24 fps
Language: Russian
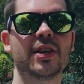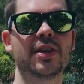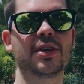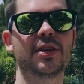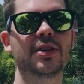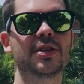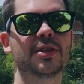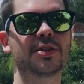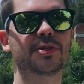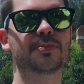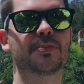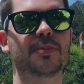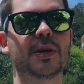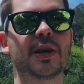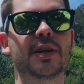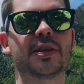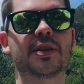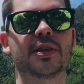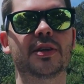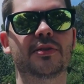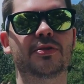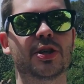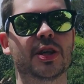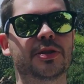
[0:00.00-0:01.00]
И
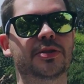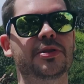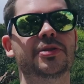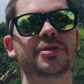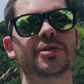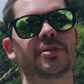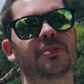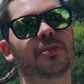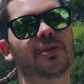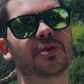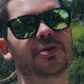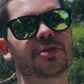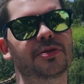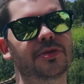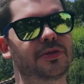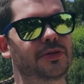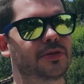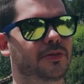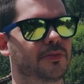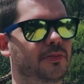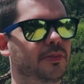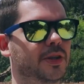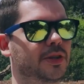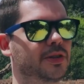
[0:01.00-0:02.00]
Испания, в частности, была
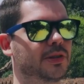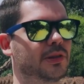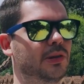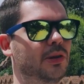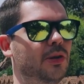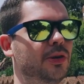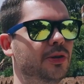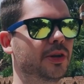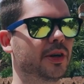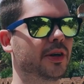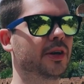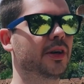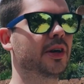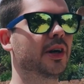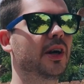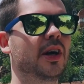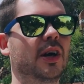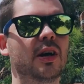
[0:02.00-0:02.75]
Барселона.